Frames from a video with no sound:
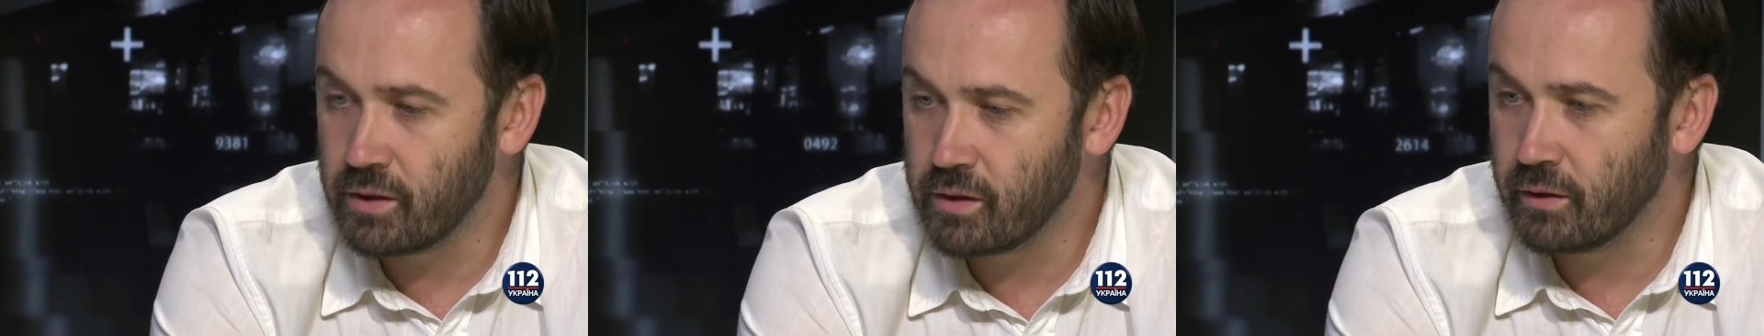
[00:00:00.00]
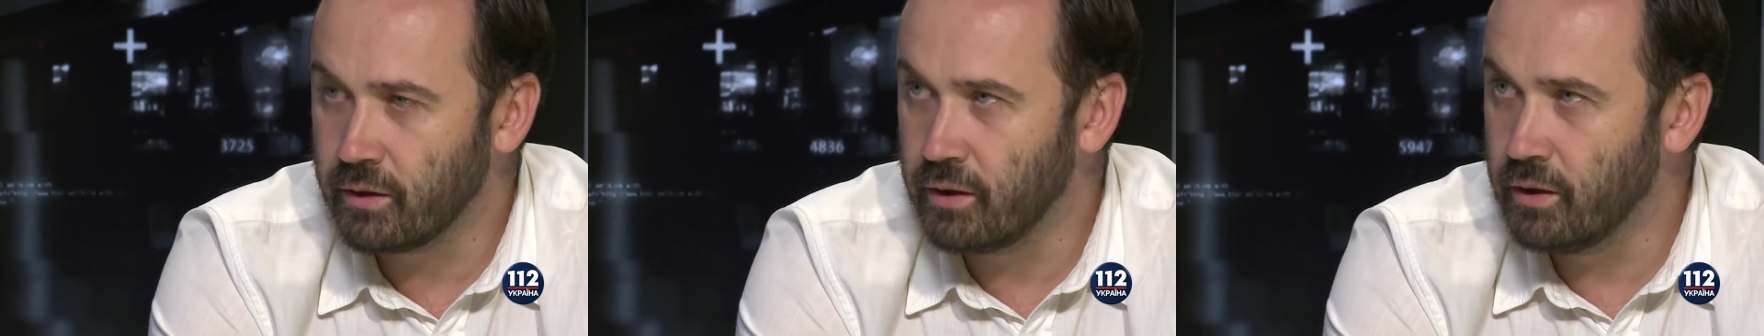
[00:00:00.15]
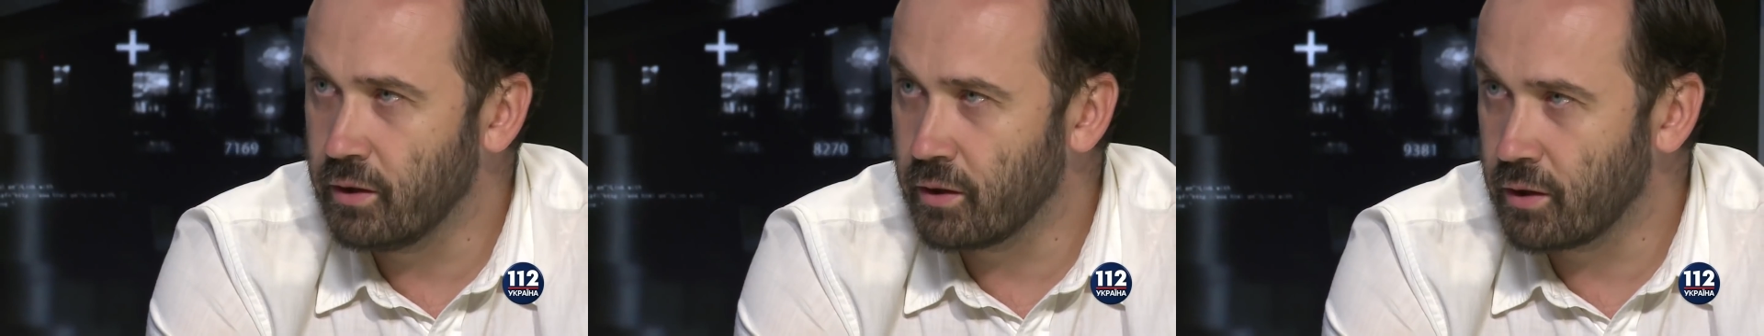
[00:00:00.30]

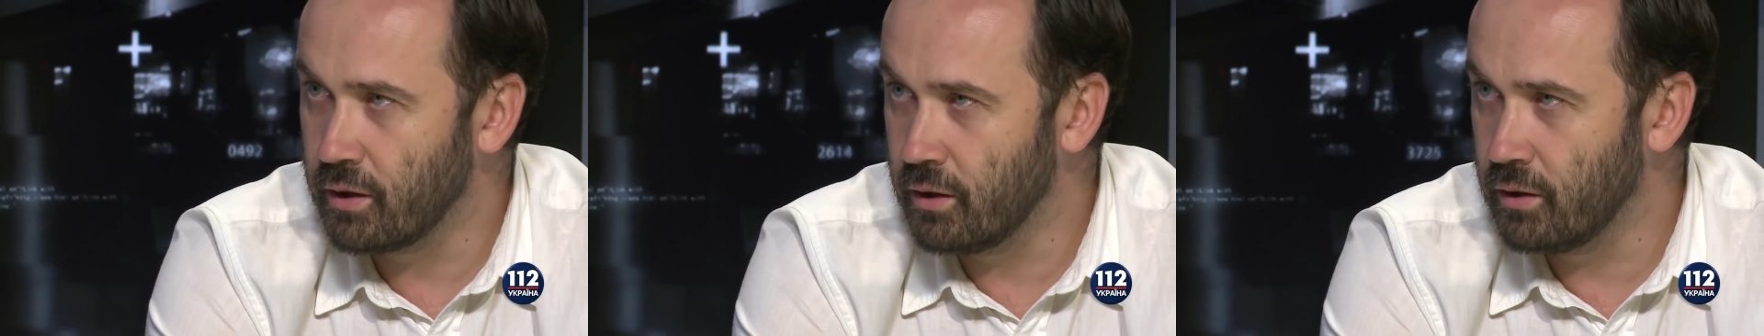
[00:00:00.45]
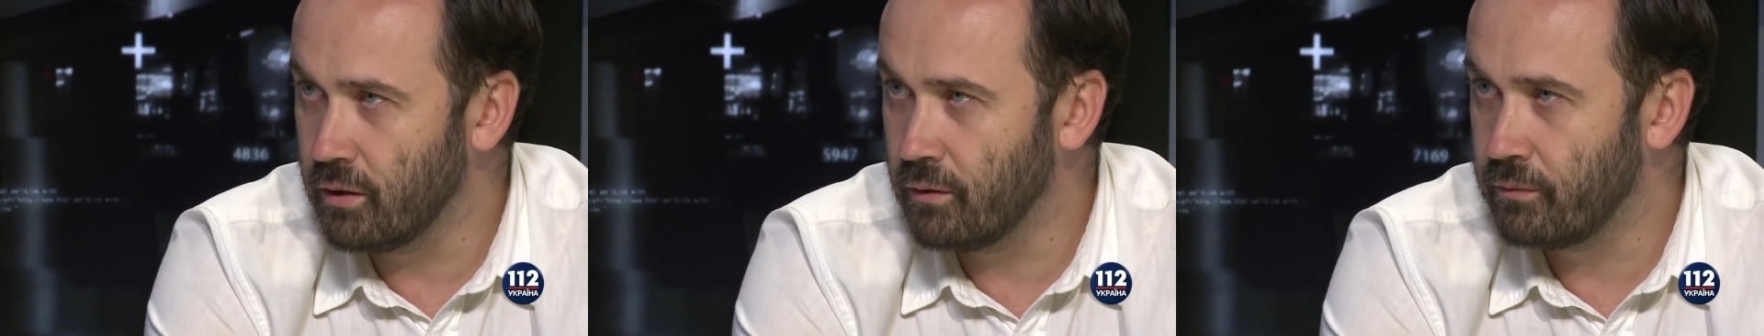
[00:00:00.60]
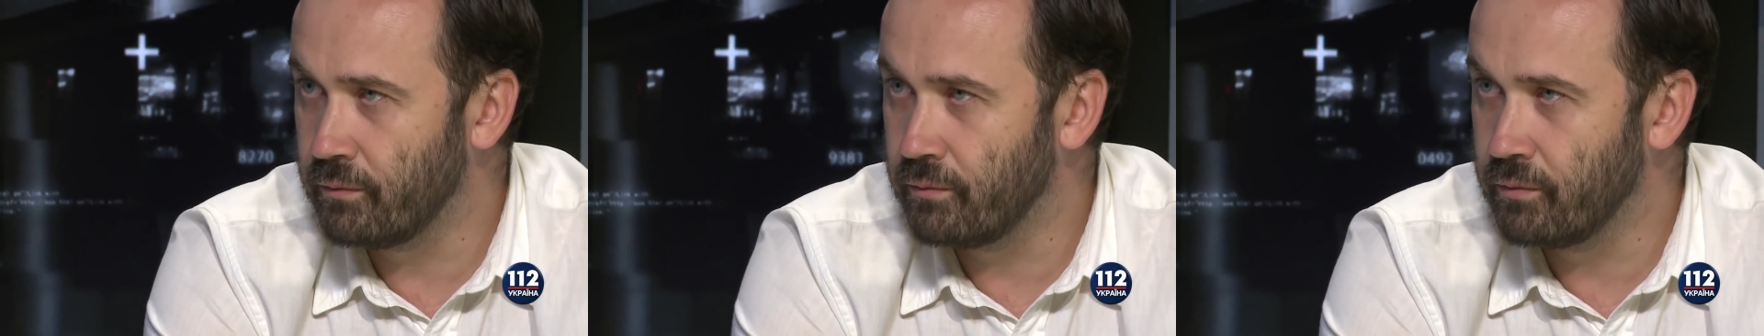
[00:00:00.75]
этих
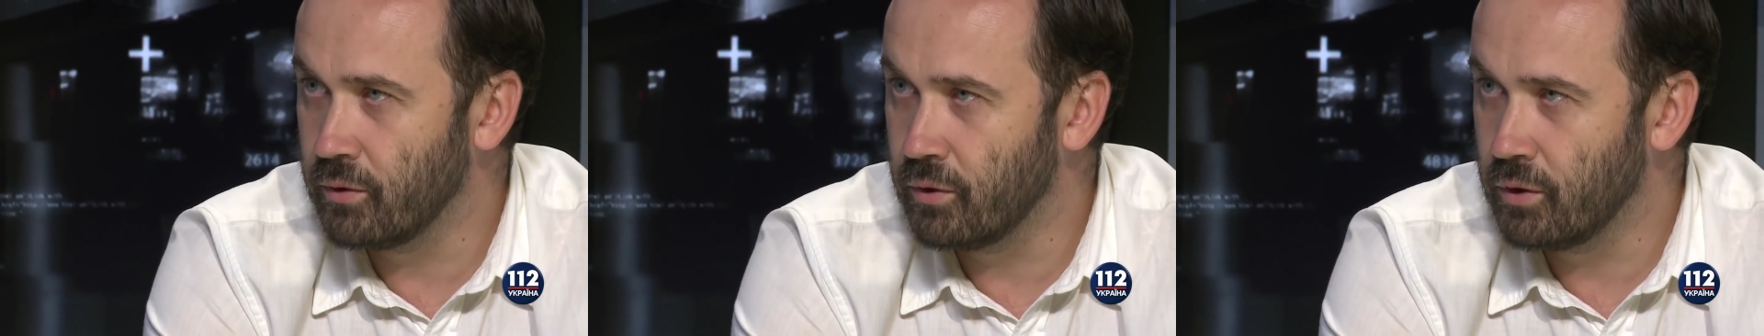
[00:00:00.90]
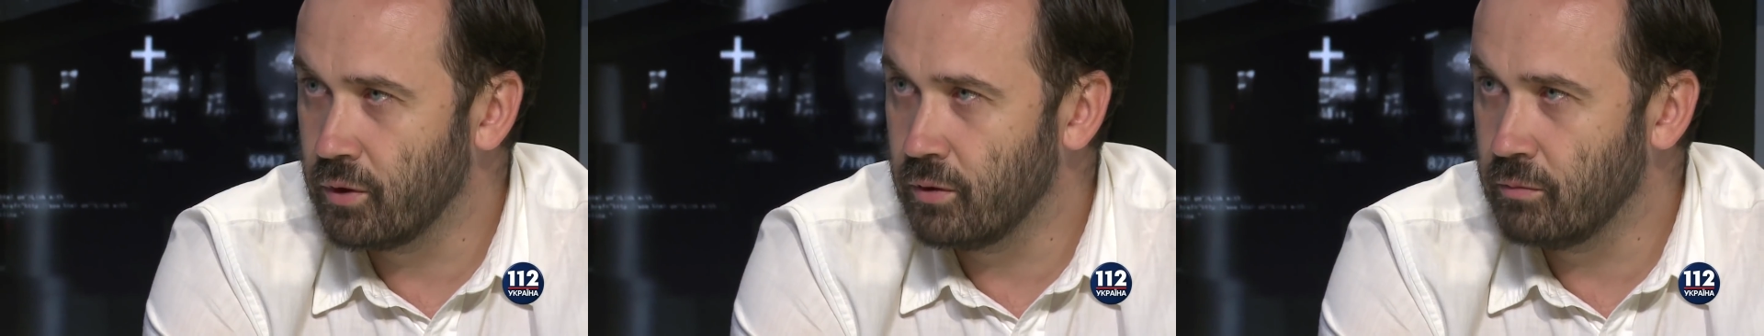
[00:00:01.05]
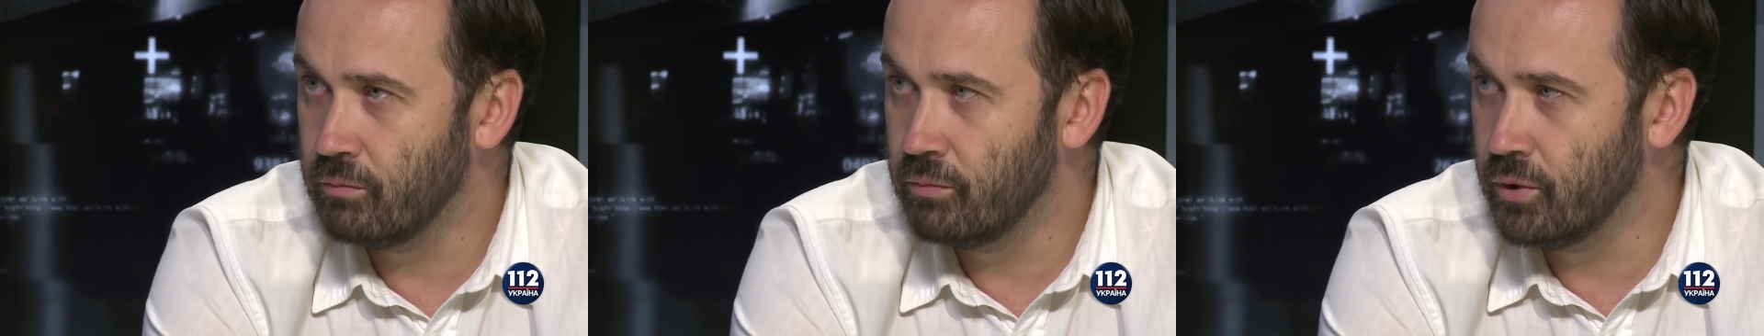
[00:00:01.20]
генералов
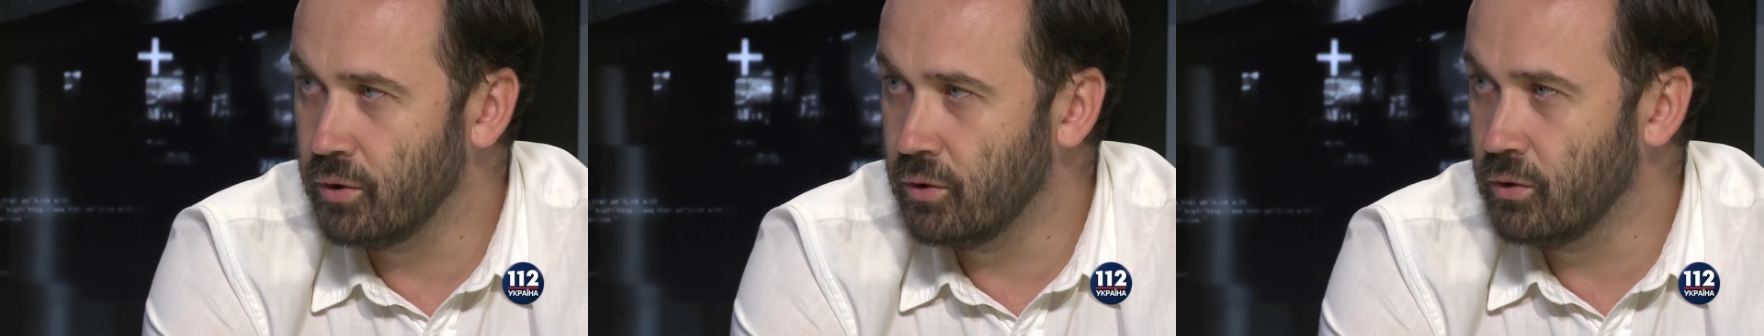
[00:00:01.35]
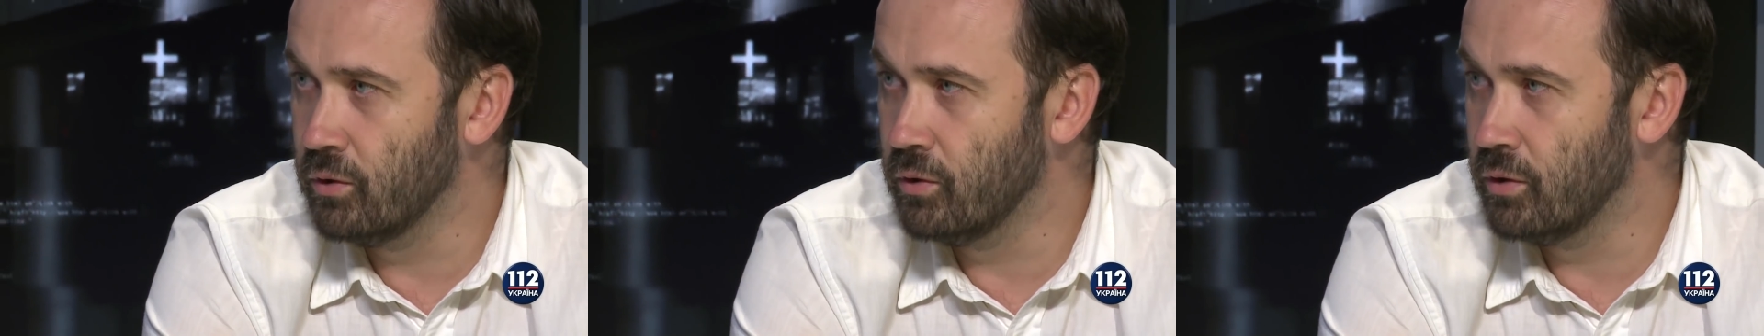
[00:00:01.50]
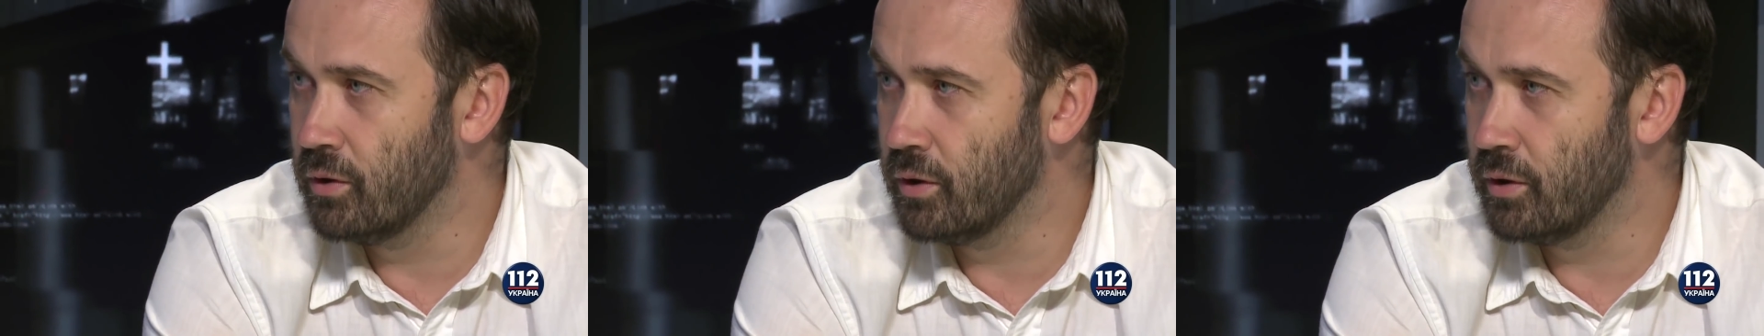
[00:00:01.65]

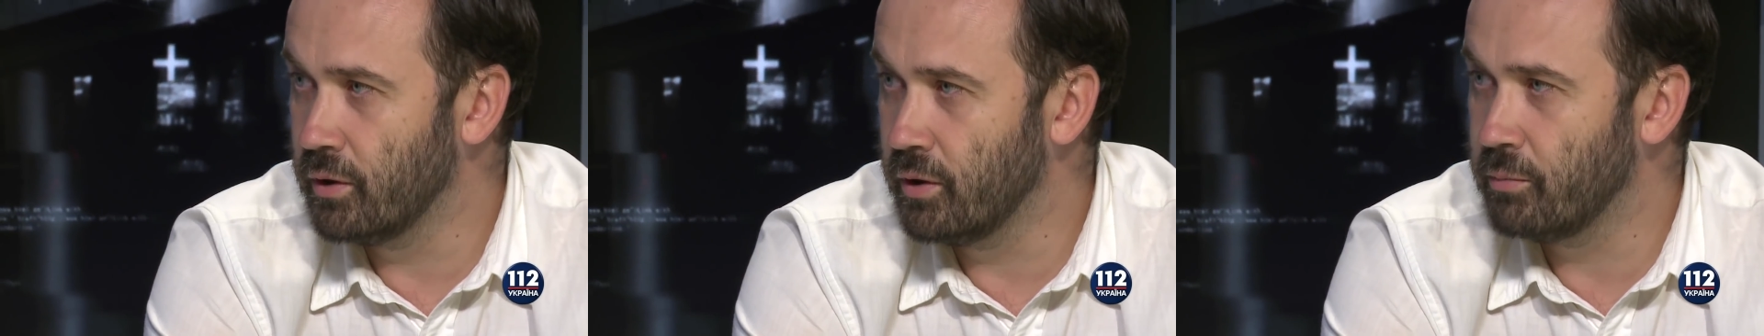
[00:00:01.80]
был